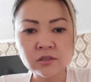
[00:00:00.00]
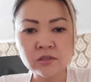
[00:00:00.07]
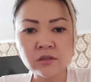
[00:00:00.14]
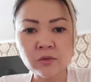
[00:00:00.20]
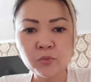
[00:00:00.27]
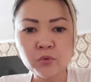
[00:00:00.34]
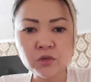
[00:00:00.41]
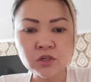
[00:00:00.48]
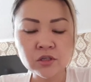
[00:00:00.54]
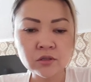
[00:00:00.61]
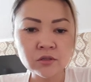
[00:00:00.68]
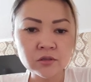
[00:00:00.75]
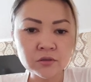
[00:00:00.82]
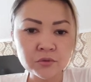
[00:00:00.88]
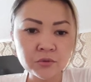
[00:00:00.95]
это
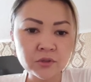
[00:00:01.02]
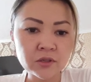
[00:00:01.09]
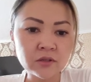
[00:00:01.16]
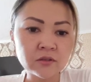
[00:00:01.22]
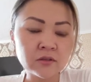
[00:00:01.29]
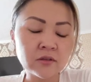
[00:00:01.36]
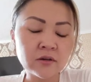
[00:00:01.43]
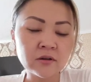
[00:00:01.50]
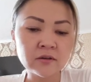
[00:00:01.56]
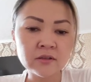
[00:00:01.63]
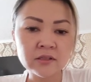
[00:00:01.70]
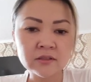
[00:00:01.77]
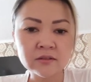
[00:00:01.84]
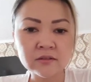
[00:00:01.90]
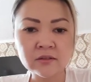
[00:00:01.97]
опущенные руки, это да,
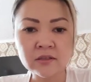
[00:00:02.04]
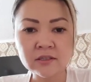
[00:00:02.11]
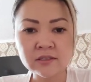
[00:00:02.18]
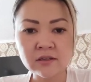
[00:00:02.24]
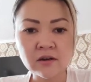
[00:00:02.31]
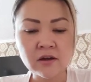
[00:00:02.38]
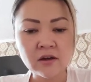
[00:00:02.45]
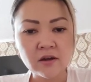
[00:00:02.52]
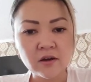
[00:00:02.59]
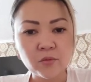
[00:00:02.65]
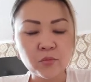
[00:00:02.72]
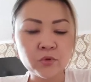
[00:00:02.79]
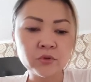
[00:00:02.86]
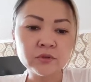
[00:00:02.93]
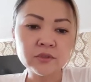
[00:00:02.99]
глаза
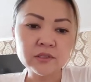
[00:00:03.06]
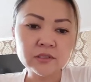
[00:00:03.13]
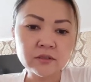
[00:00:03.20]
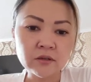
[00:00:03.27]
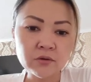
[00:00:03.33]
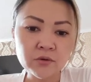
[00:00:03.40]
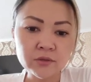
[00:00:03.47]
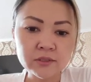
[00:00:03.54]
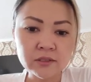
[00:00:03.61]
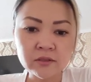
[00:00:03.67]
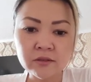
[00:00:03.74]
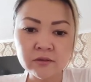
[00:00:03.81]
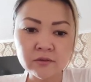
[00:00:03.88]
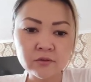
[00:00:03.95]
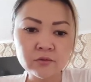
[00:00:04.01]
полные слез,
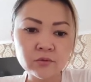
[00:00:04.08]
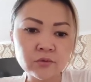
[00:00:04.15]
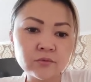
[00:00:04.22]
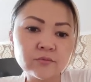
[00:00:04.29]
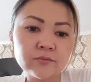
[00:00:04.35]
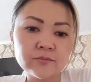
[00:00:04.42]
это ну,